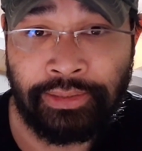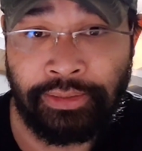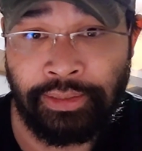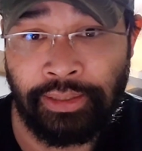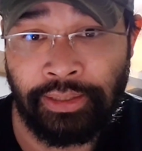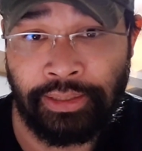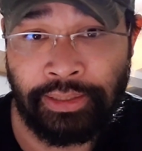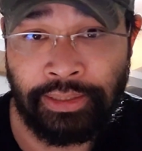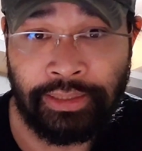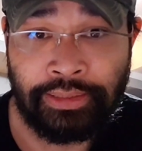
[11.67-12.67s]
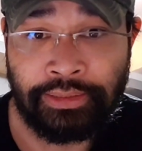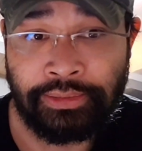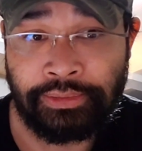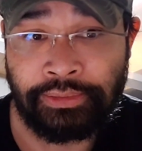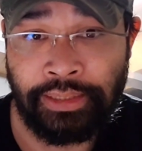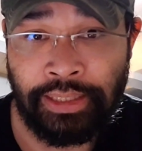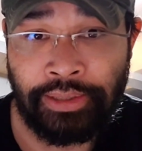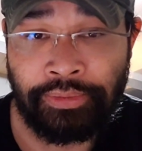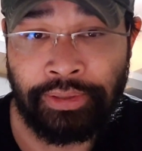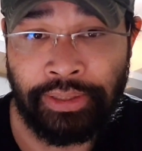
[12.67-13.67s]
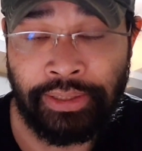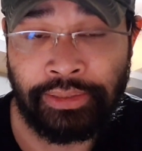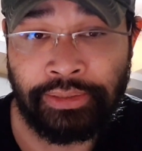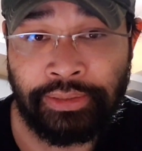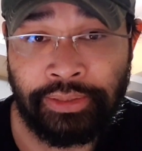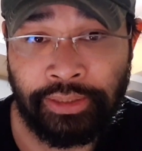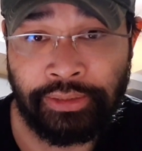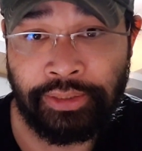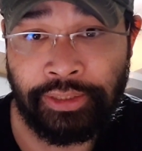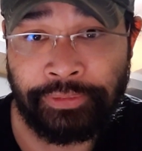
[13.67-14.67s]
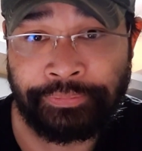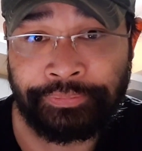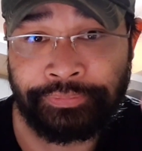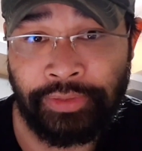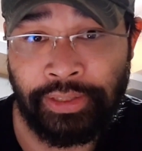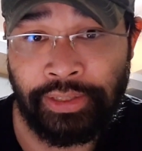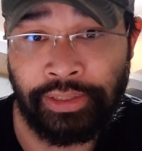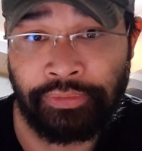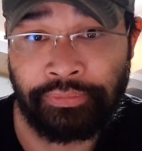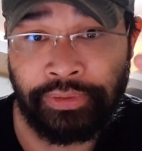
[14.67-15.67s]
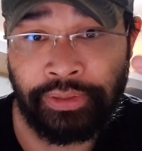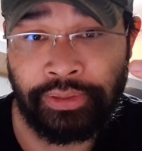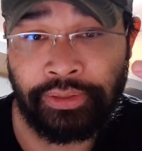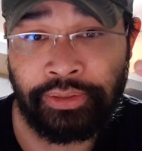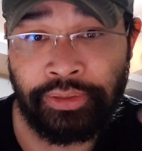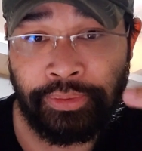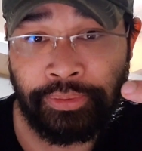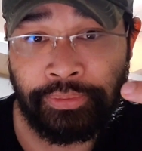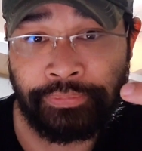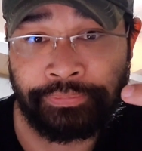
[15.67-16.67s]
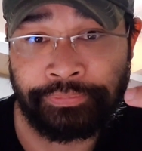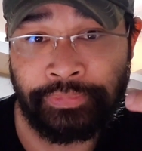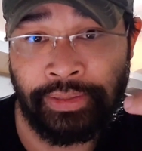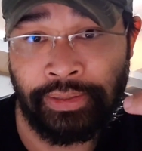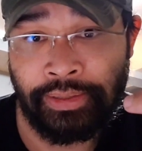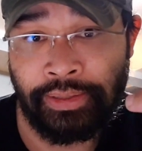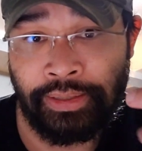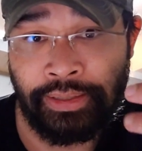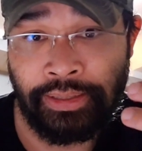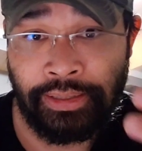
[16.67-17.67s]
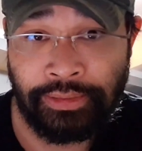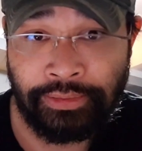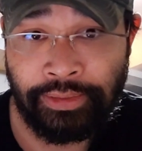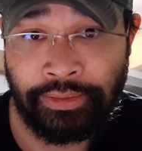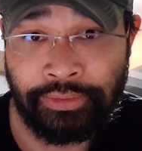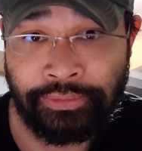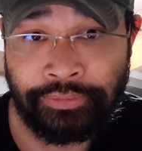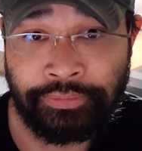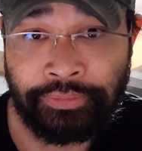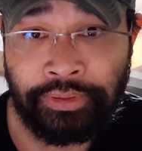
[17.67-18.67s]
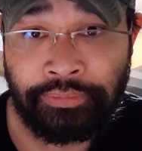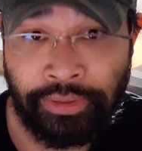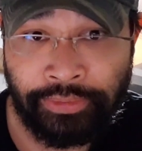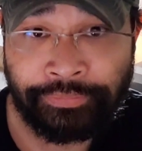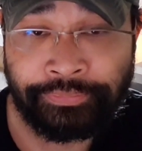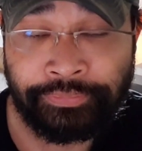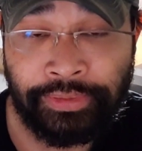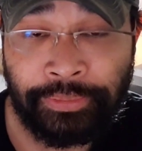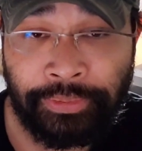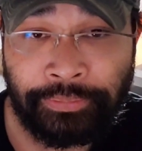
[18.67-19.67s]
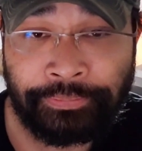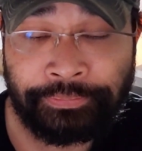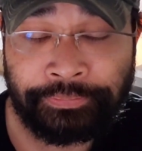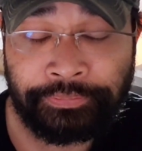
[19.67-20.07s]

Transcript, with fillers: như là Kinh, Tàu, Hàn, Nhật, Tây, Phi, Ấn Độ hay là hành tinh vân vân hiểu không